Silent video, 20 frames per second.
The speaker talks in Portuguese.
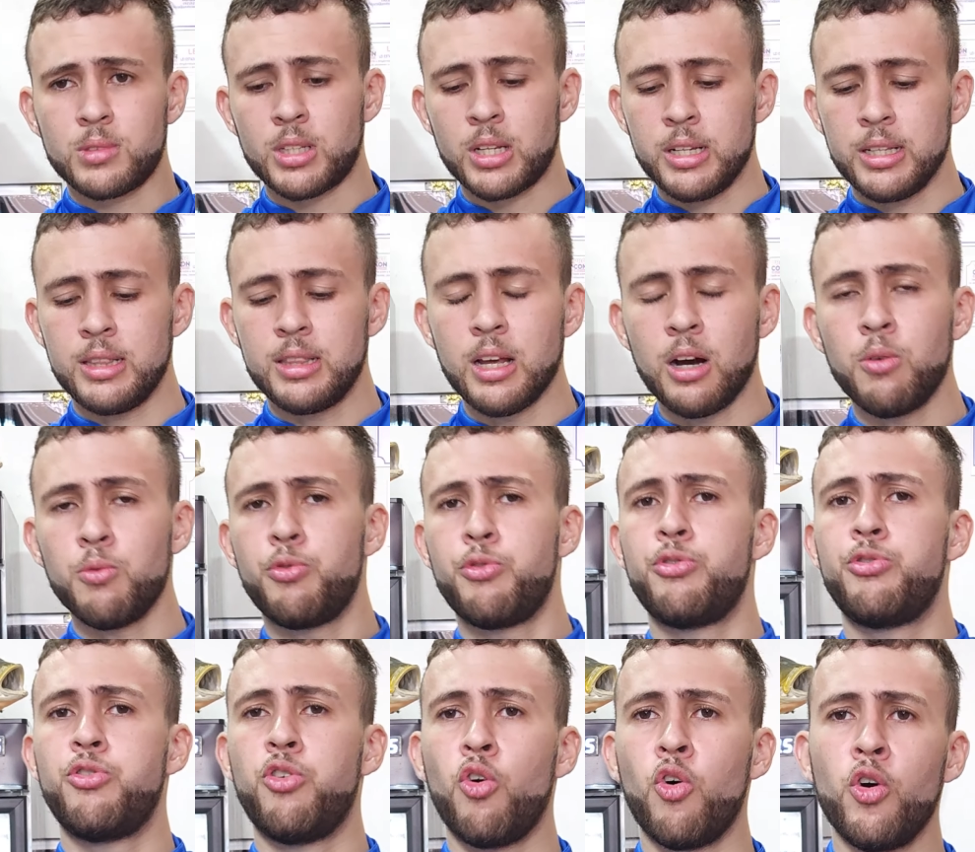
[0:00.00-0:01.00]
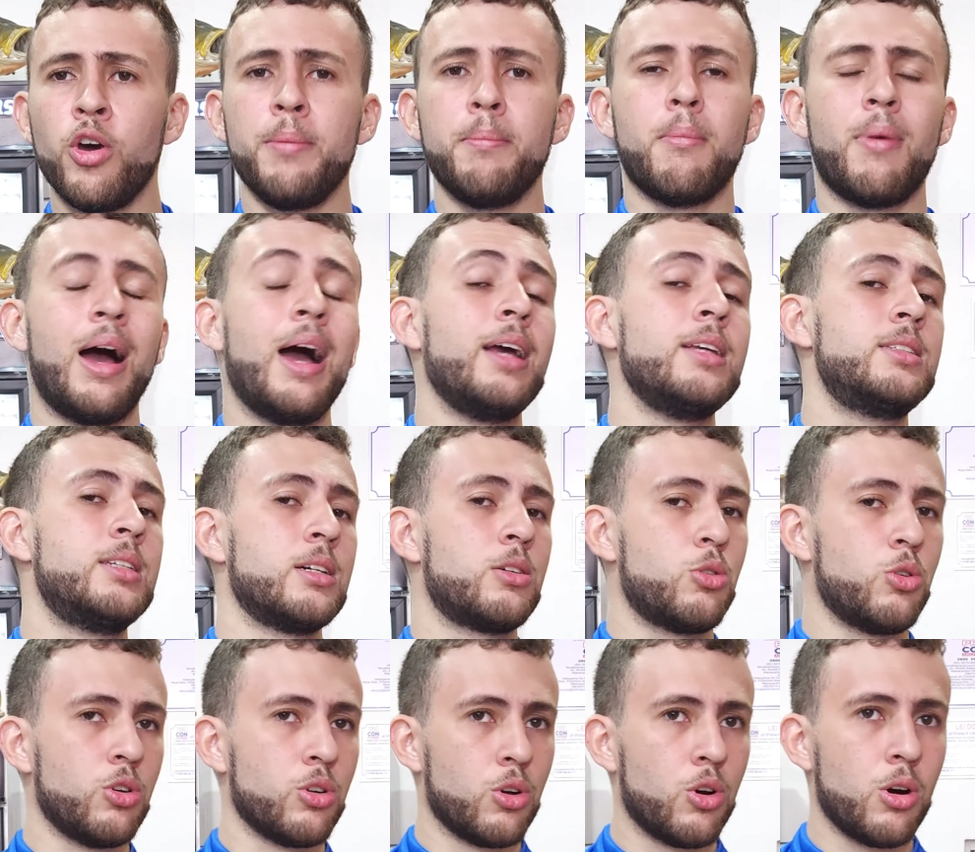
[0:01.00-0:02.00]
Então foi mais
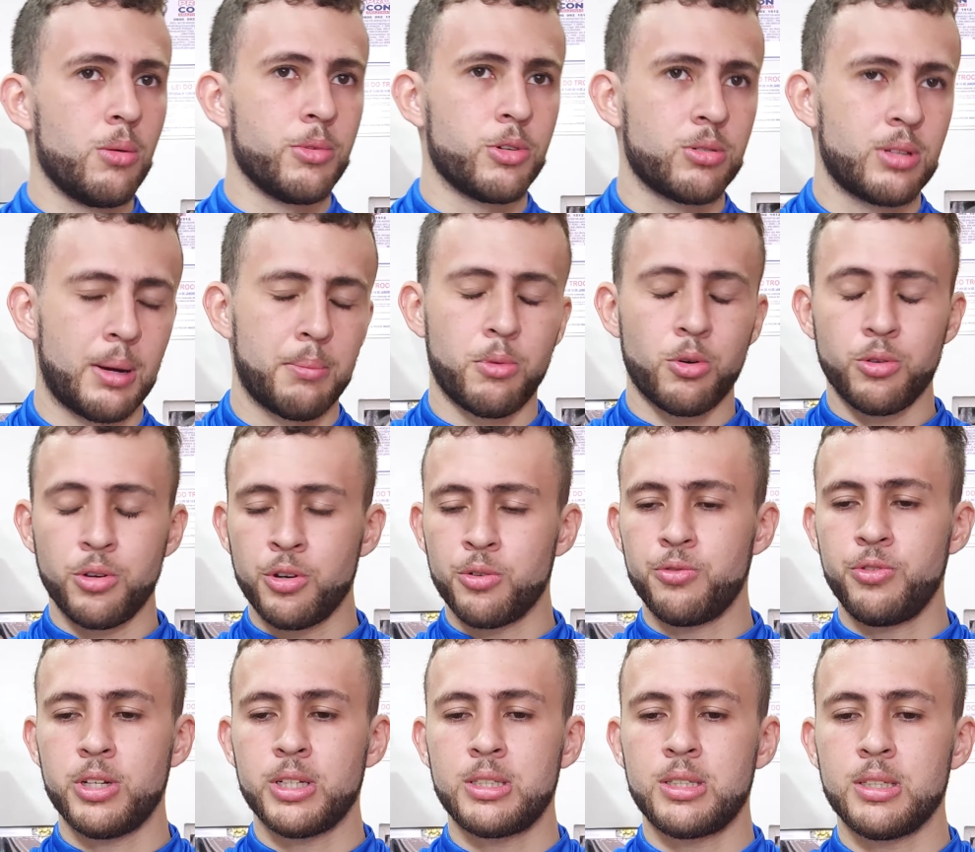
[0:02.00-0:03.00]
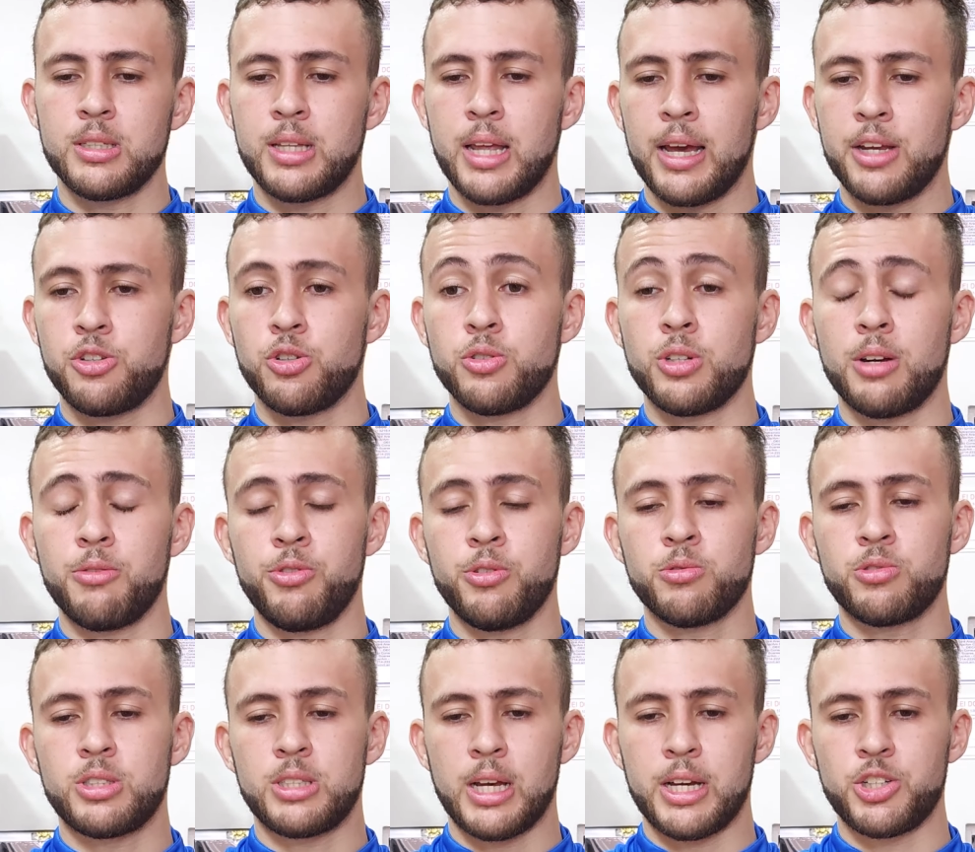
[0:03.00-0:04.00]
econômico, tá bom? Eu vi esse teste, eu já vi
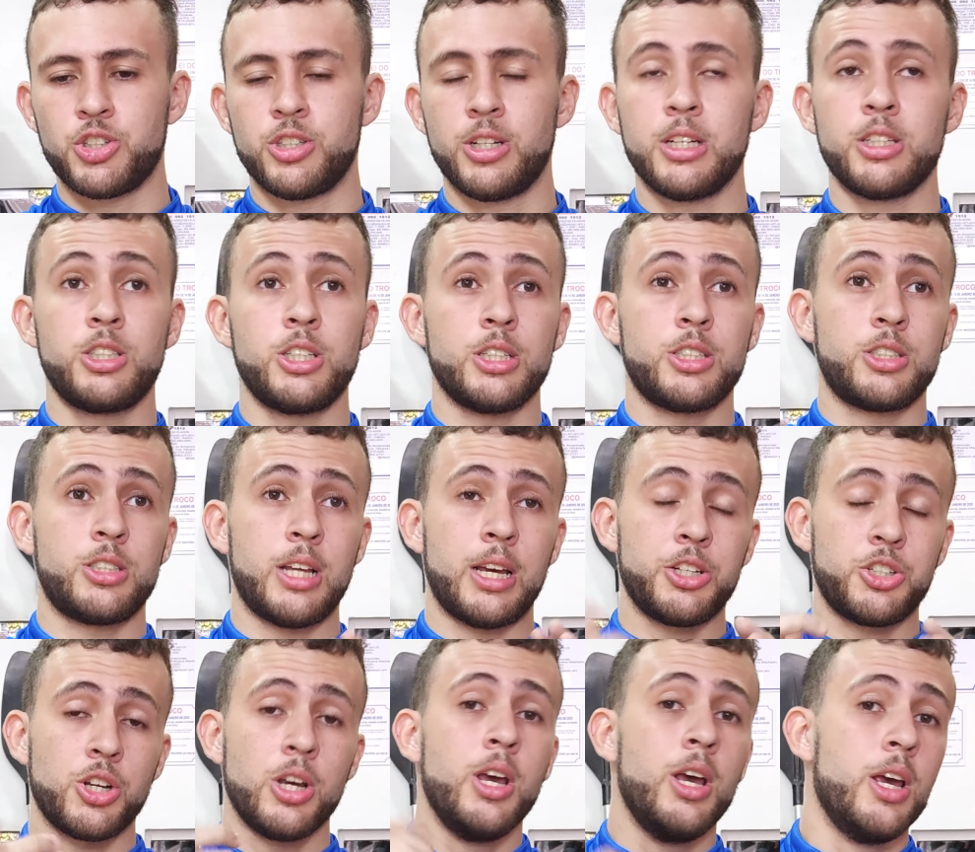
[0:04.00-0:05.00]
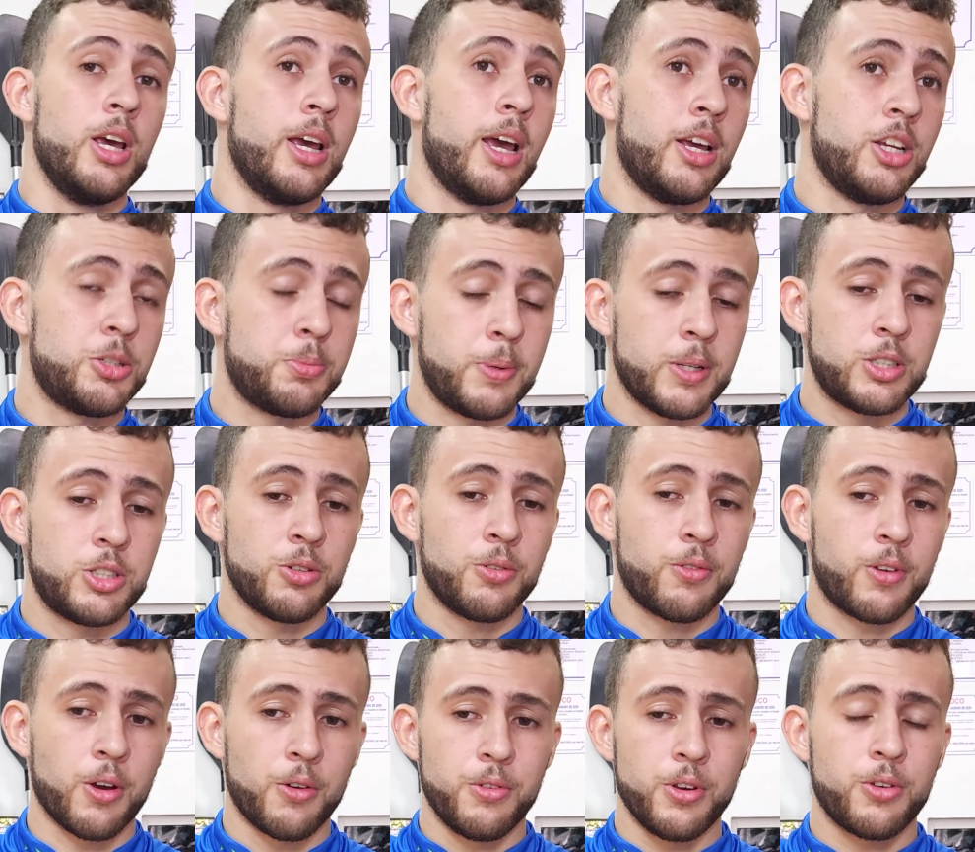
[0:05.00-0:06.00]
uns testes desse, esse teste em específico
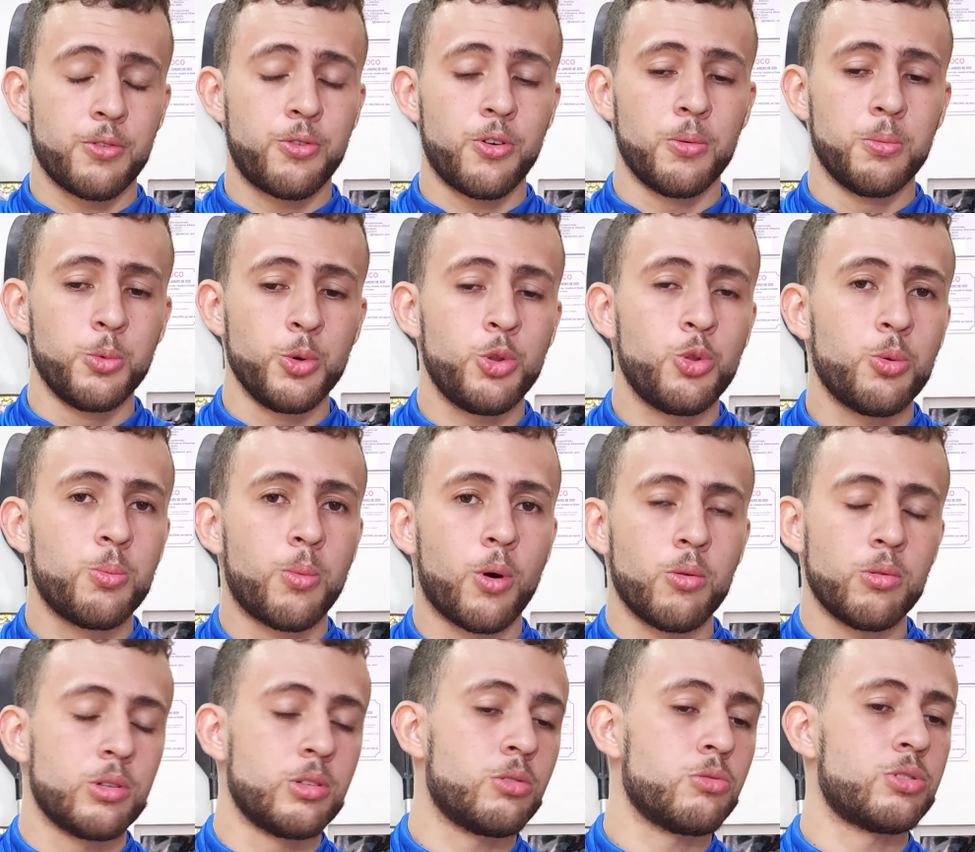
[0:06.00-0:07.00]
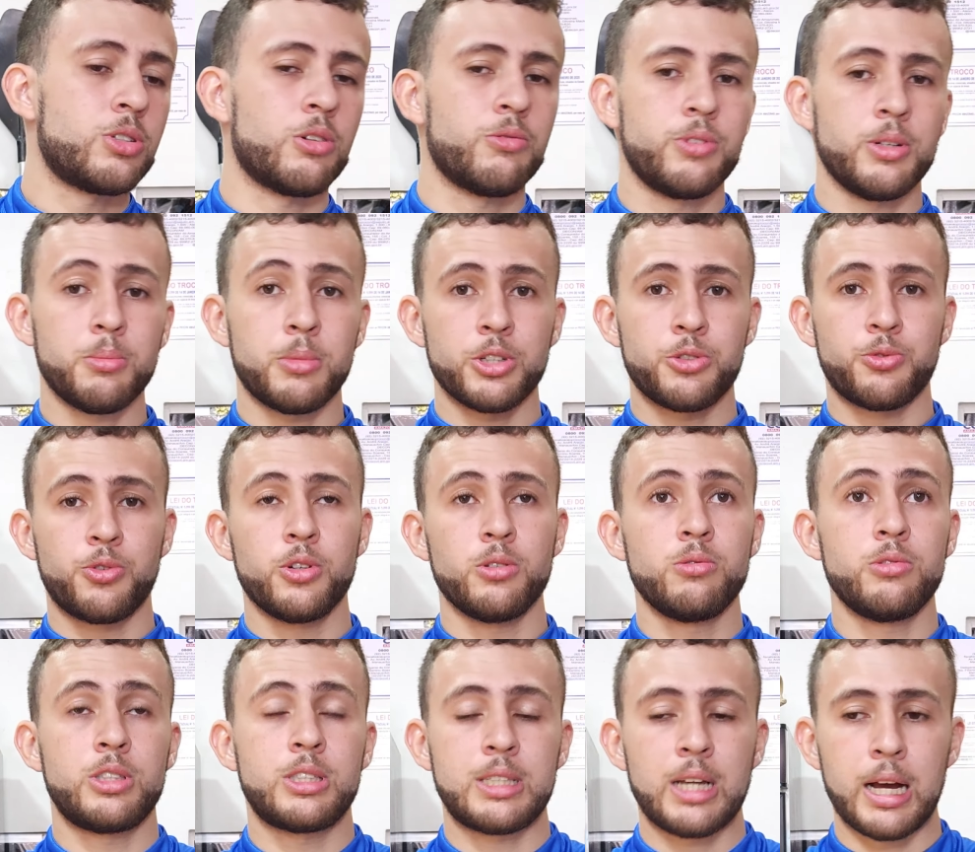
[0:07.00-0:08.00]
que eu vi que foi muito bom, eu não salvei, mas foi no
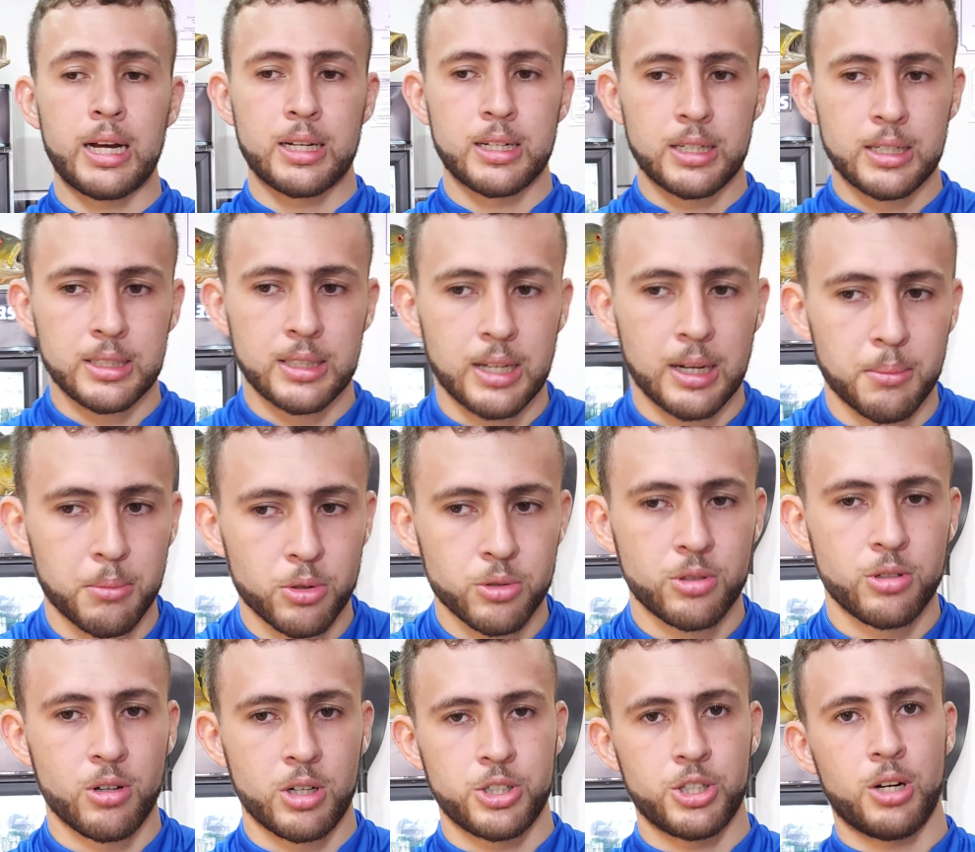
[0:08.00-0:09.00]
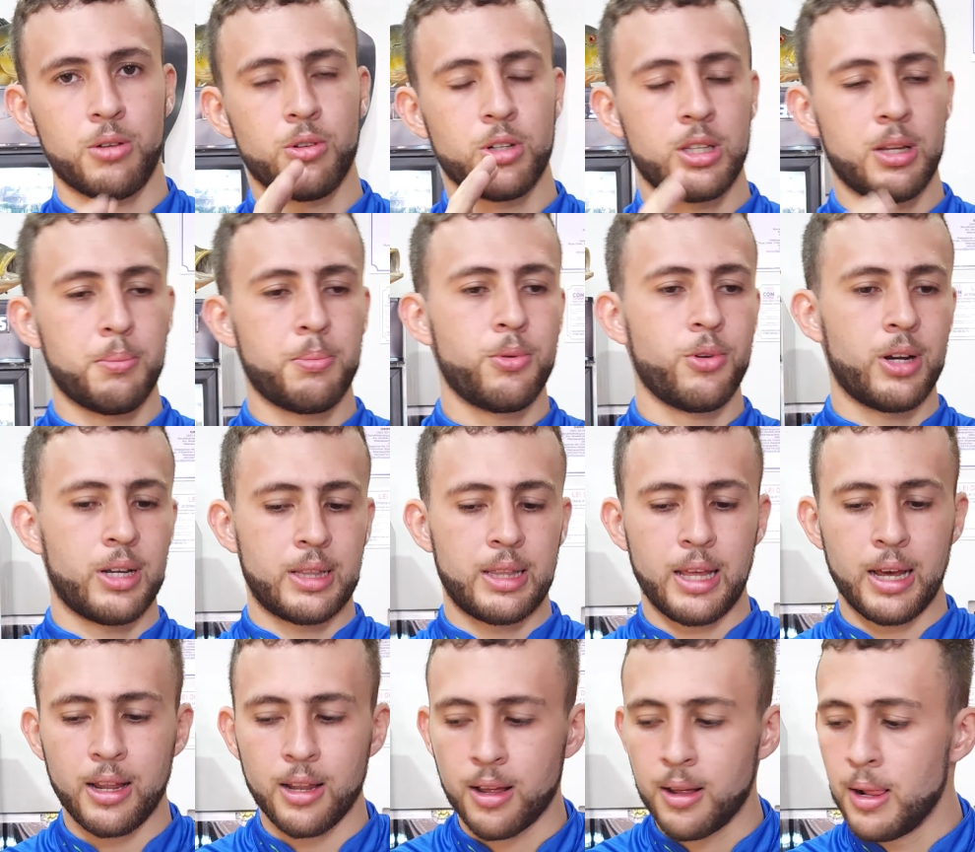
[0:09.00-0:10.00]
Instagram, tá bom? Se eu achar, eu vou até pôr na
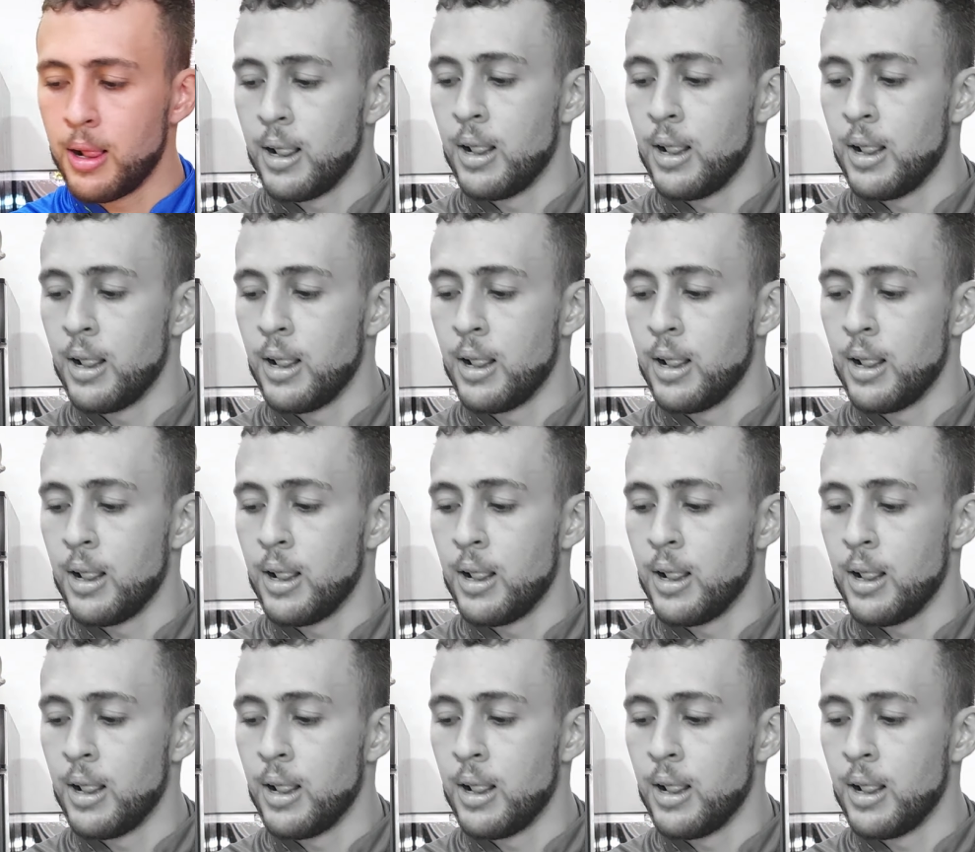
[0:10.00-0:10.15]
tela.